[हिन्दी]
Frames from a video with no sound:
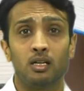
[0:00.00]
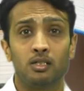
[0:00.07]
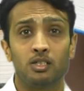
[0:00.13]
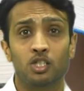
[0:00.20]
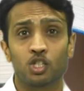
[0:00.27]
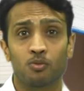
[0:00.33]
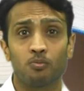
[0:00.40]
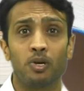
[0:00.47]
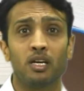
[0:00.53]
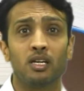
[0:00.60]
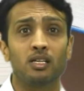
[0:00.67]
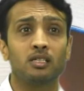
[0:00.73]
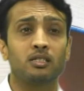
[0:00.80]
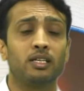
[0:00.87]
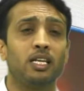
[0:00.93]
जिसमें
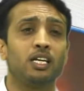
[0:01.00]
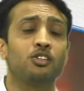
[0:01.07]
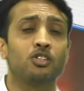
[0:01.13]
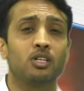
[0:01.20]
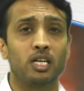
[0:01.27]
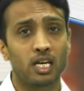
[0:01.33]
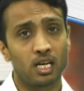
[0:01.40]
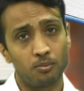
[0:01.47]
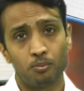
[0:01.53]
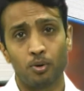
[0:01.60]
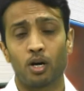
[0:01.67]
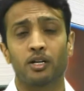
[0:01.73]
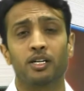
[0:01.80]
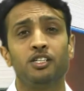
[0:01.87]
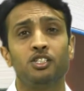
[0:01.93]
कि सिलेक्शन एक
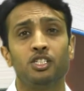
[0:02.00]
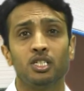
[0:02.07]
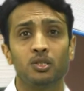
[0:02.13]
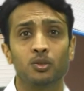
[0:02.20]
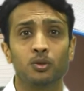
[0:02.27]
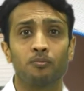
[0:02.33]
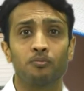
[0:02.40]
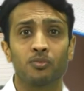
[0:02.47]
इम्पॉर्टेंट चीज़ हो